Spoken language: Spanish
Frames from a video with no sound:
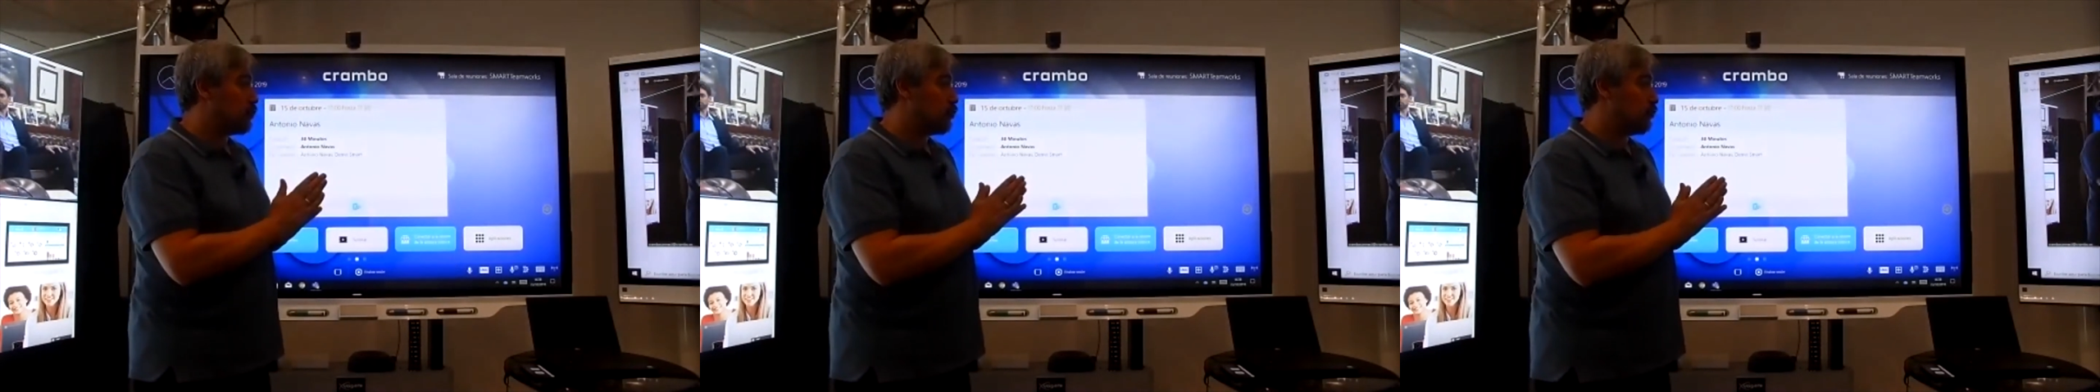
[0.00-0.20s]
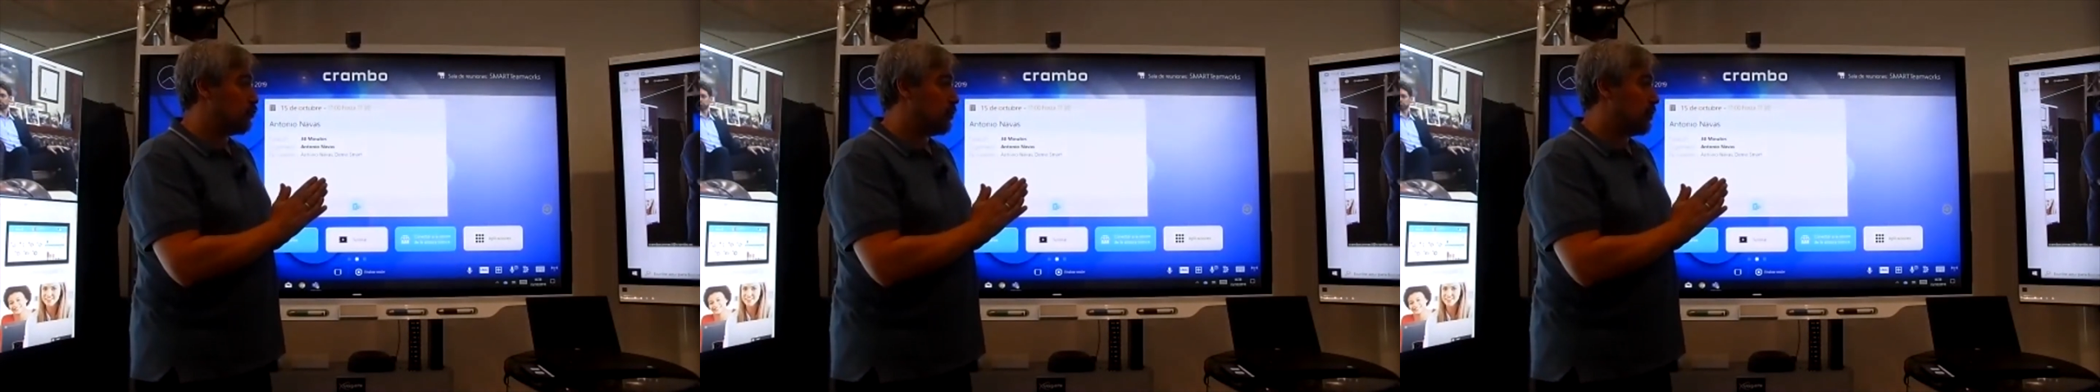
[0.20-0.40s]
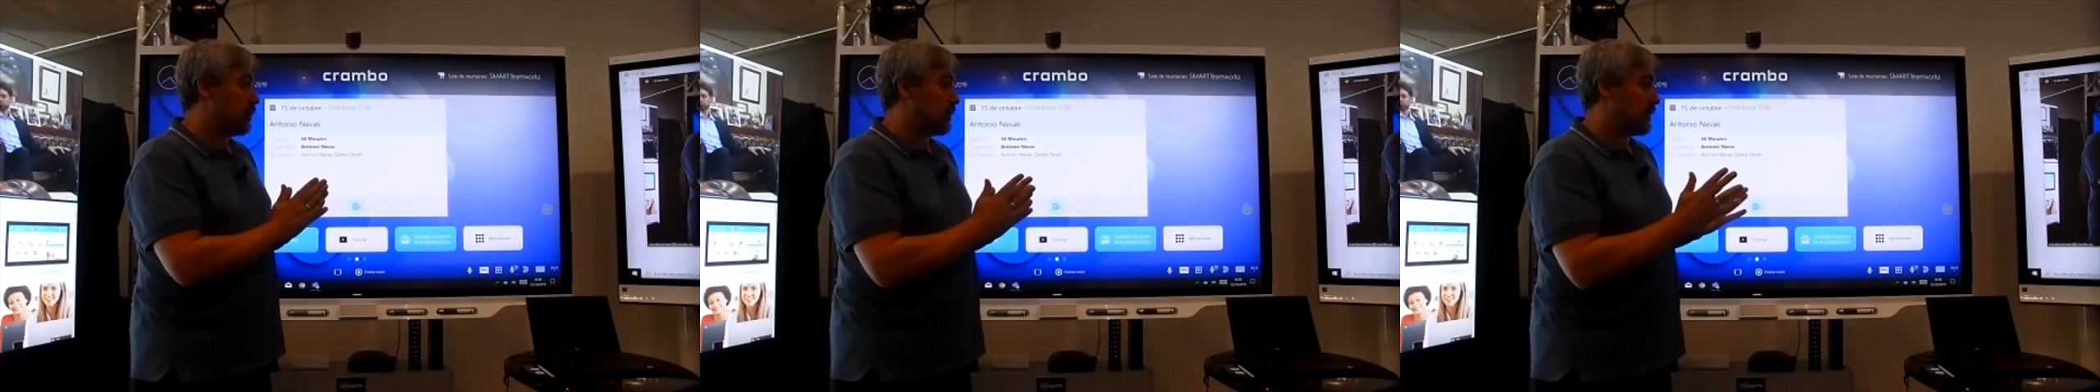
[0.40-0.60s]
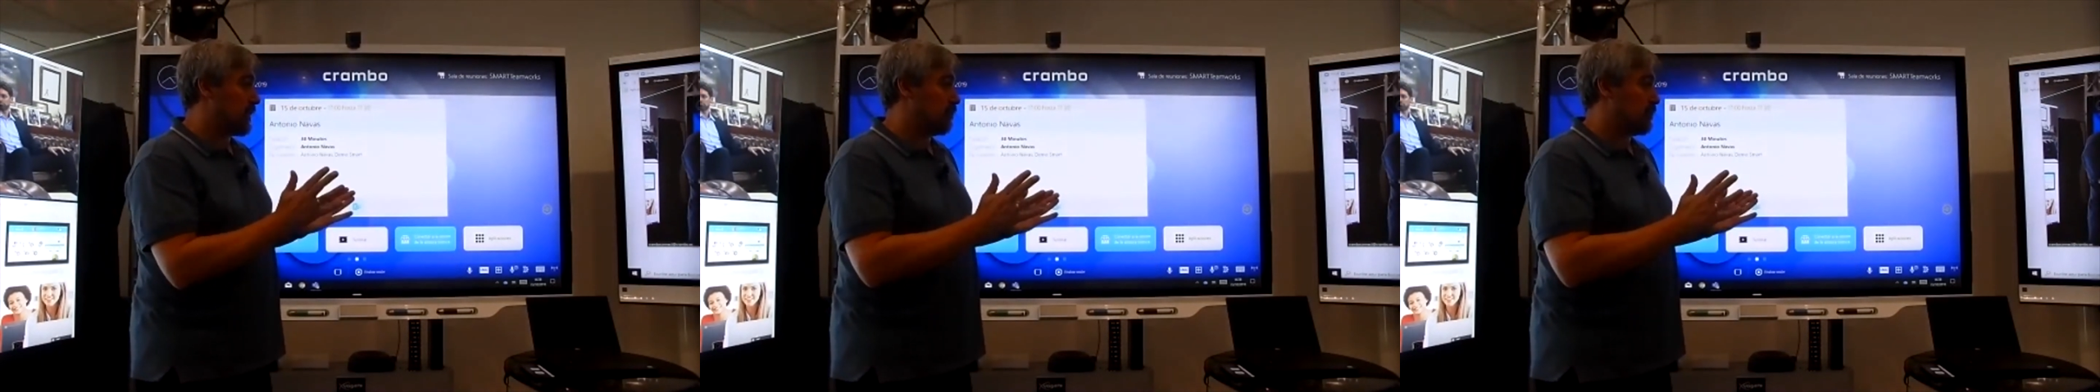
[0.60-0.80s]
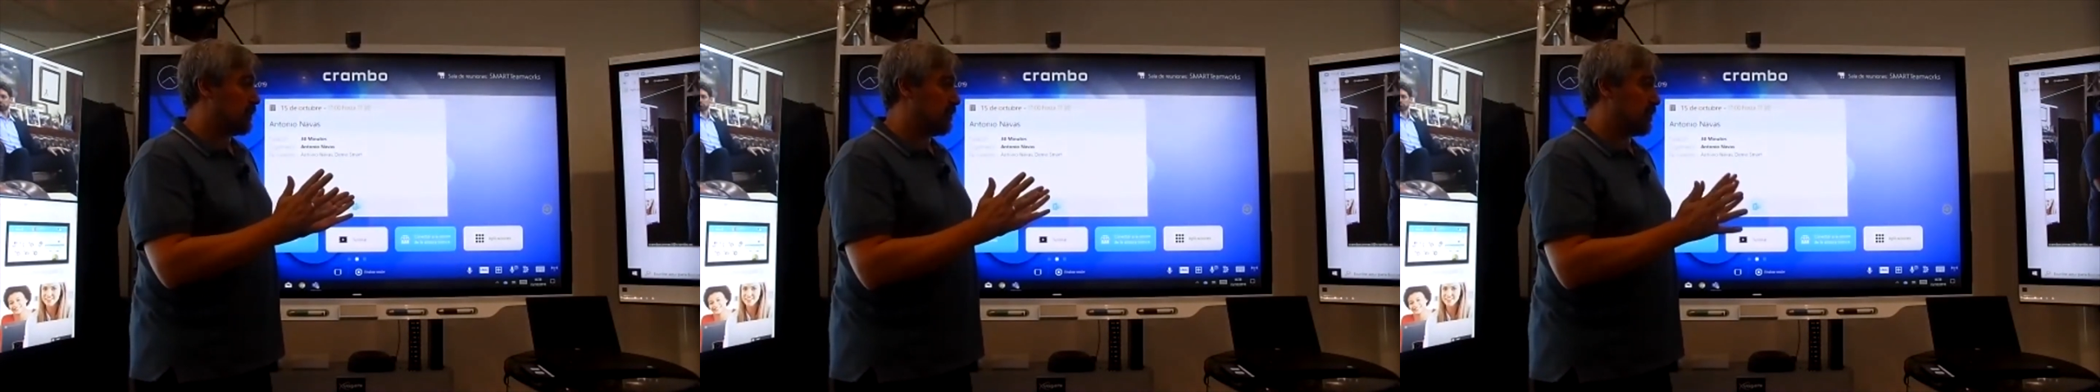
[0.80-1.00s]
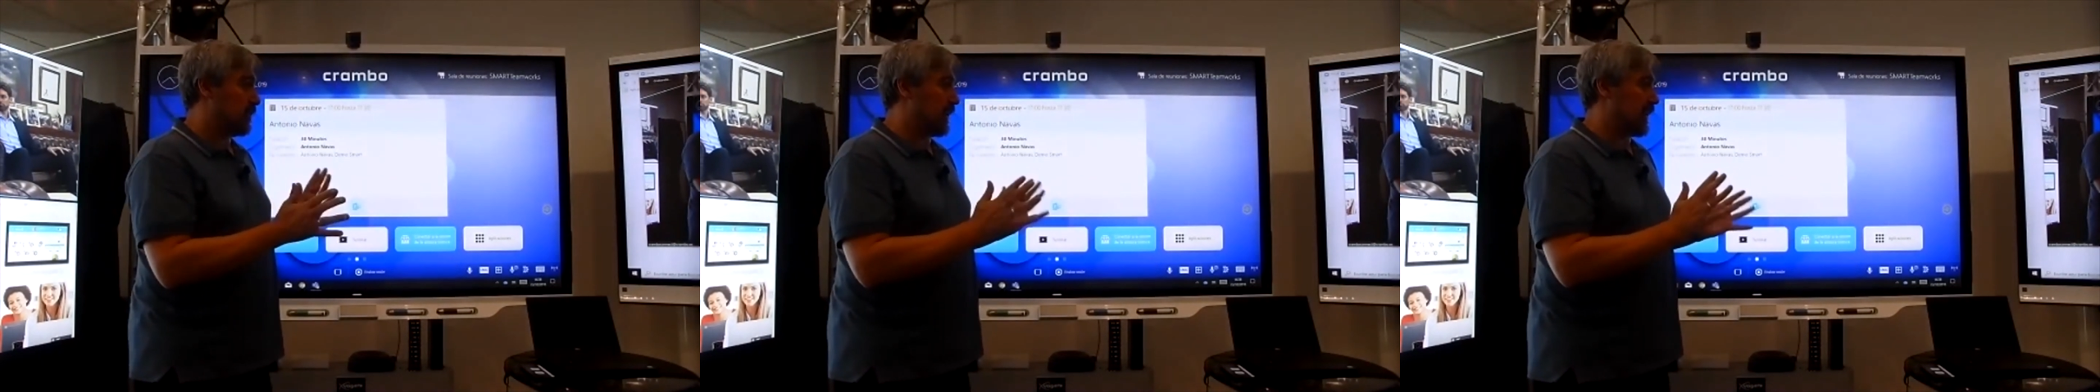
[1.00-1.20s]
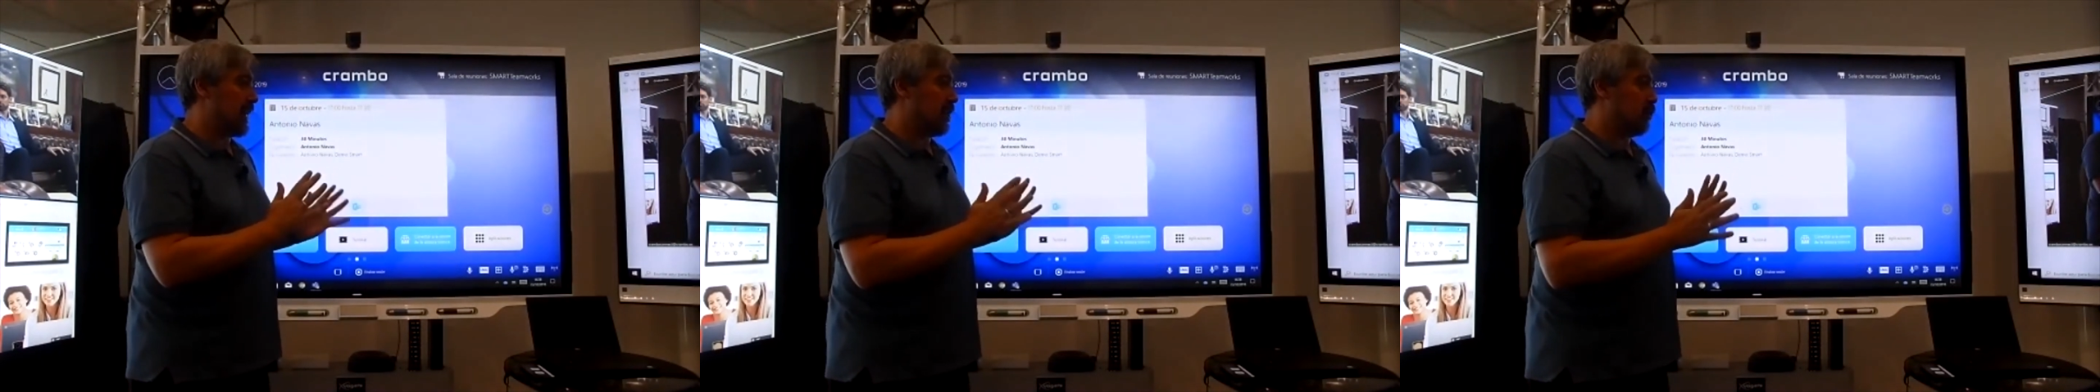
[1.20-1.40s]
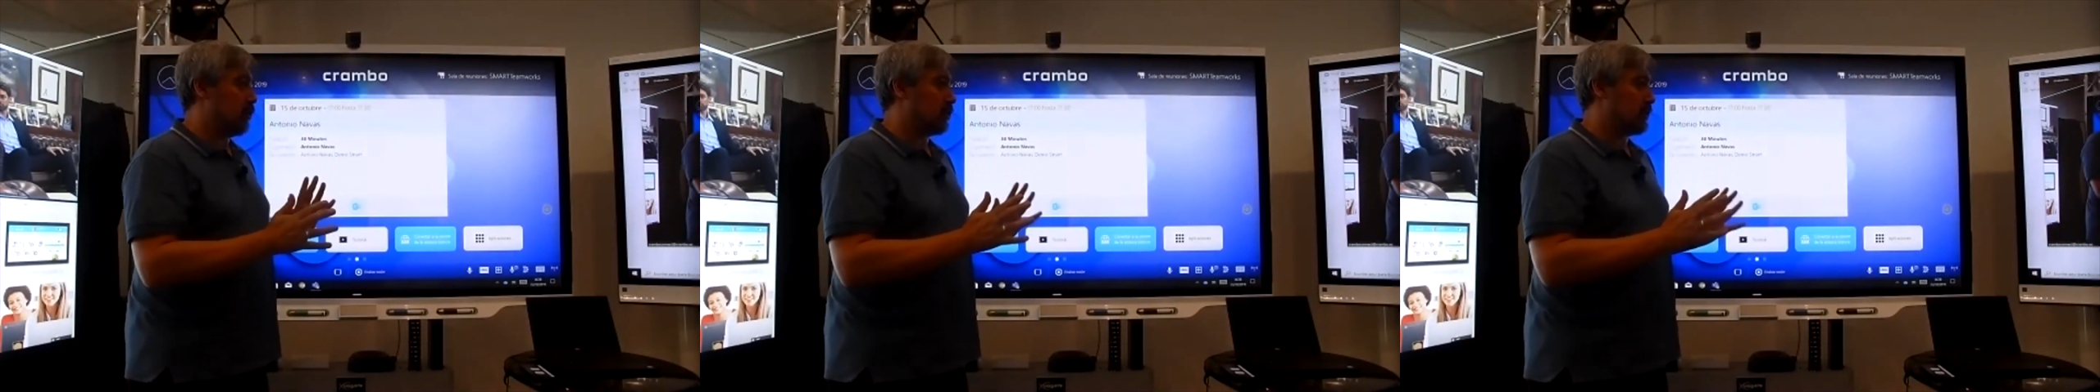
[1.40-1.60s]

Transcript: eh, estamos cerca de los